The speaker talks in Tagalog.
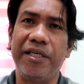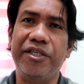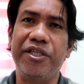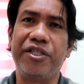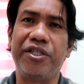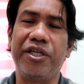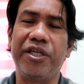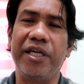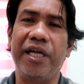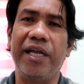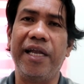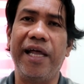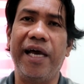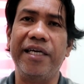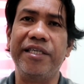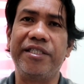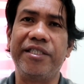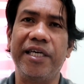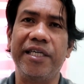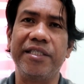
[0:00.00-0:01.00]
registered and
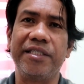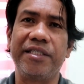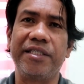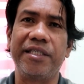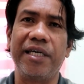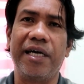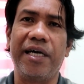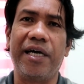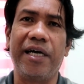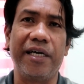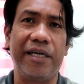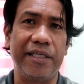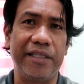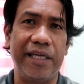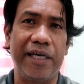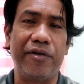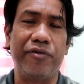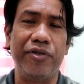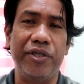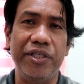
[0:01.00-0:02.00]
licensed uh,
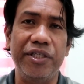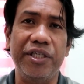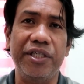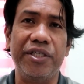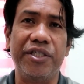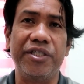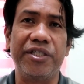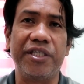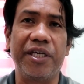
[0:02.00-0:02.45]
architect or engineer